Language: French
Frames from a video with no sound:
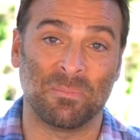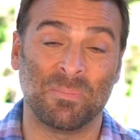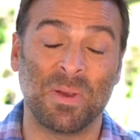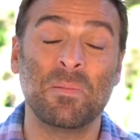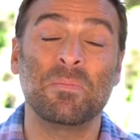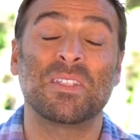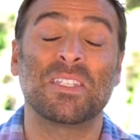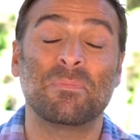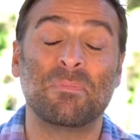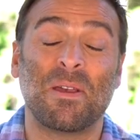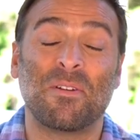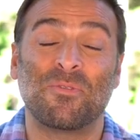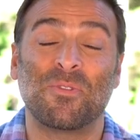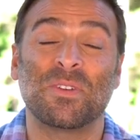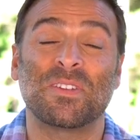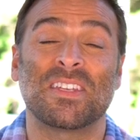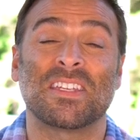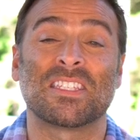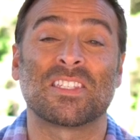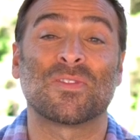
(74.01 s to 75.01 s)
même si parfois
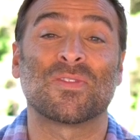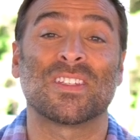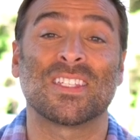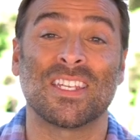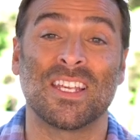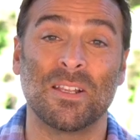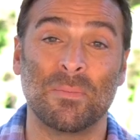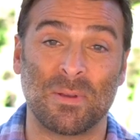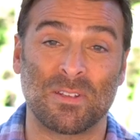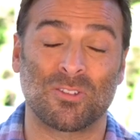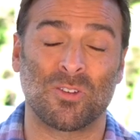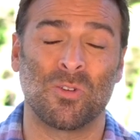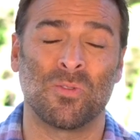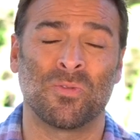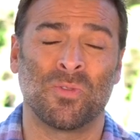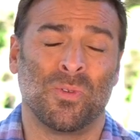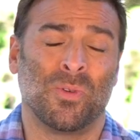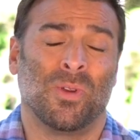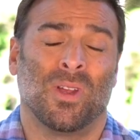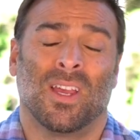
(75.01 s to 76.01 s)
c'est difficile parce qu'on
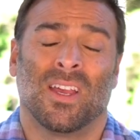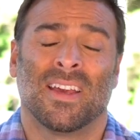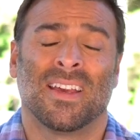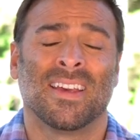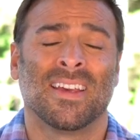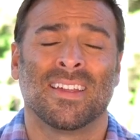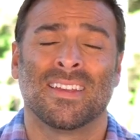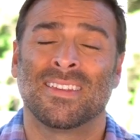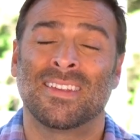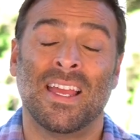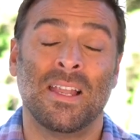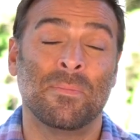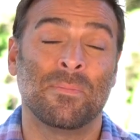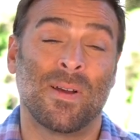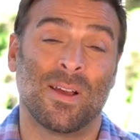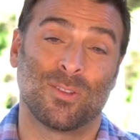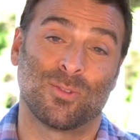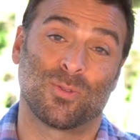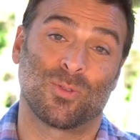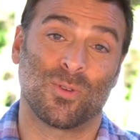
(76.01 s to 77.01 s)
veut
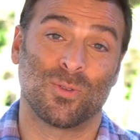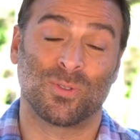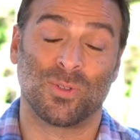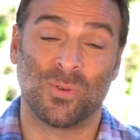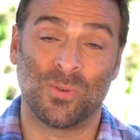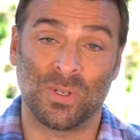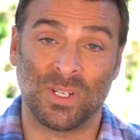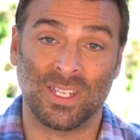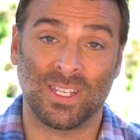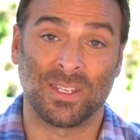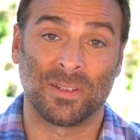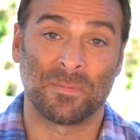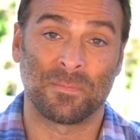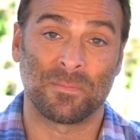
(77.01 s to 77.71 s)
tellement tout contrôler.